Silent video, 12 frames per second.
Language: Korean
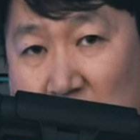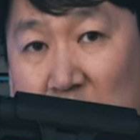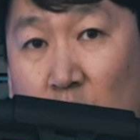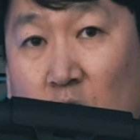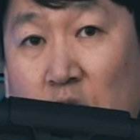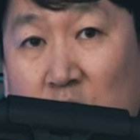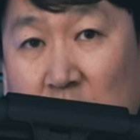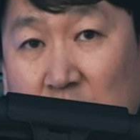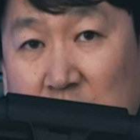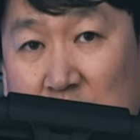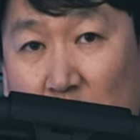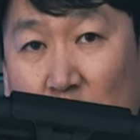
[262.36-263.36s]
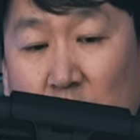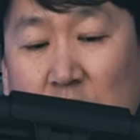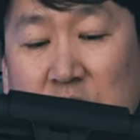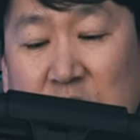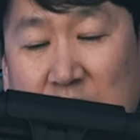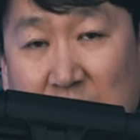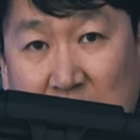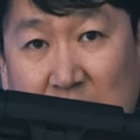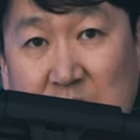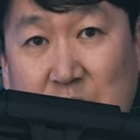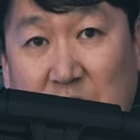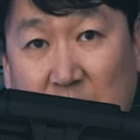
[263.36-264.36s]
하고 있다고 생각을
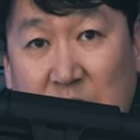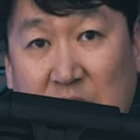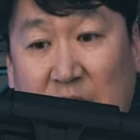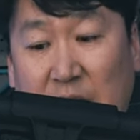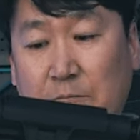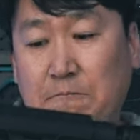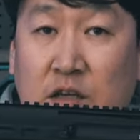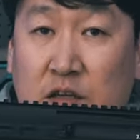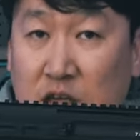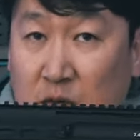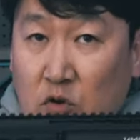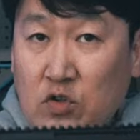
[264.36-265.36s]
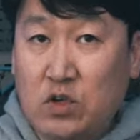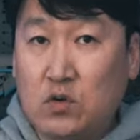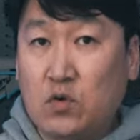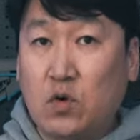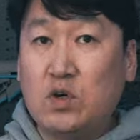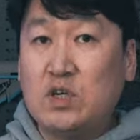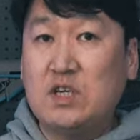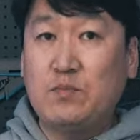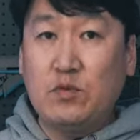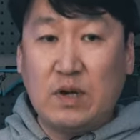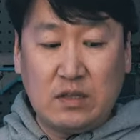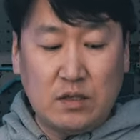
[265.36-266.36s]
하시면 됩니다. 기본적으로 이
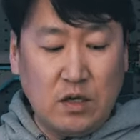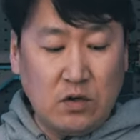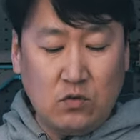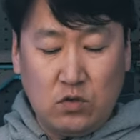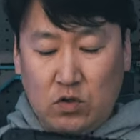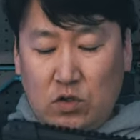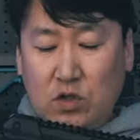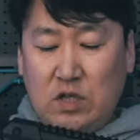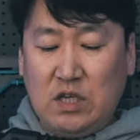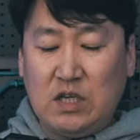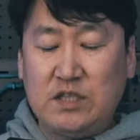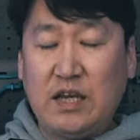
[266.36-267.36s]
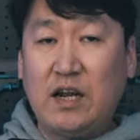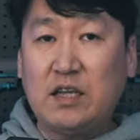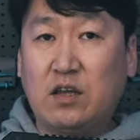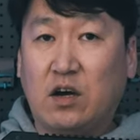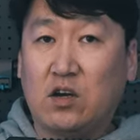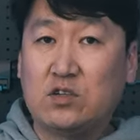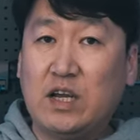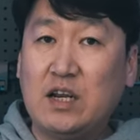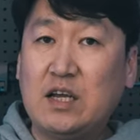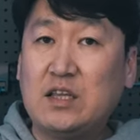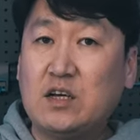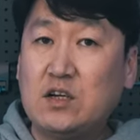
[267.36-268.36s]
제품 같은 경우는 이 셀렉터,
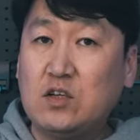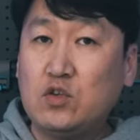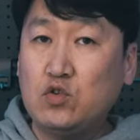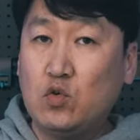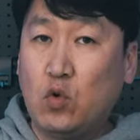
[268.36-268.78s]
셀렉터는